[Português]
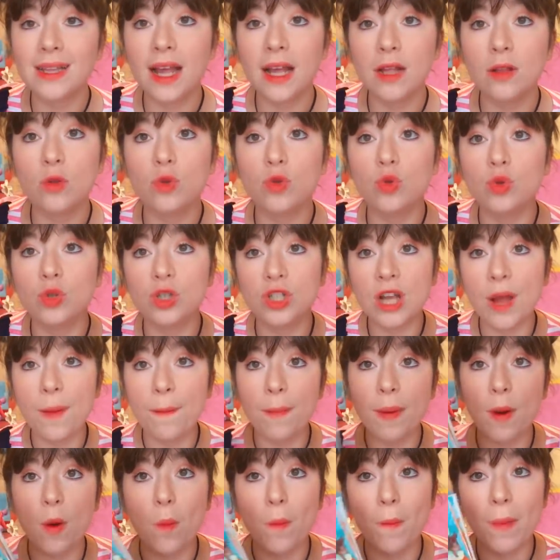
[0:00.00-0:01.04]
tá indo do
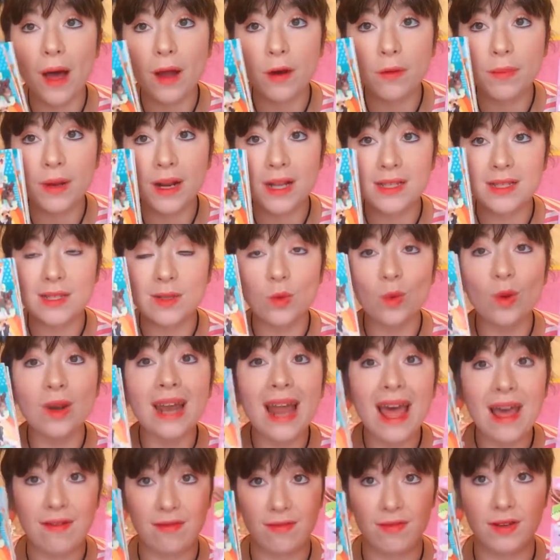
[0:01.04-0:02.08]
Japão para o Brasil,
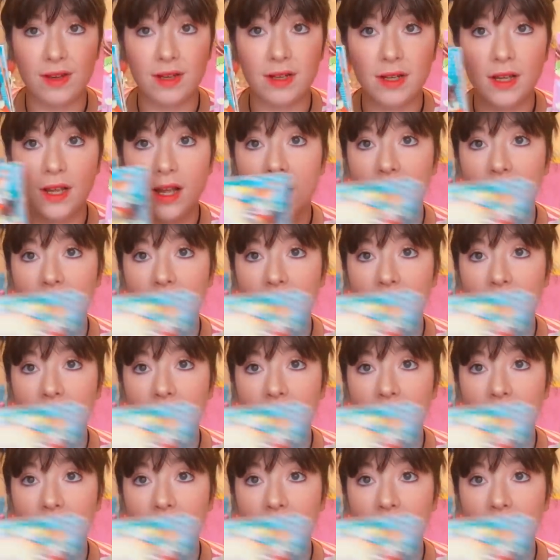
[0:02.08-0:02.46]
leva.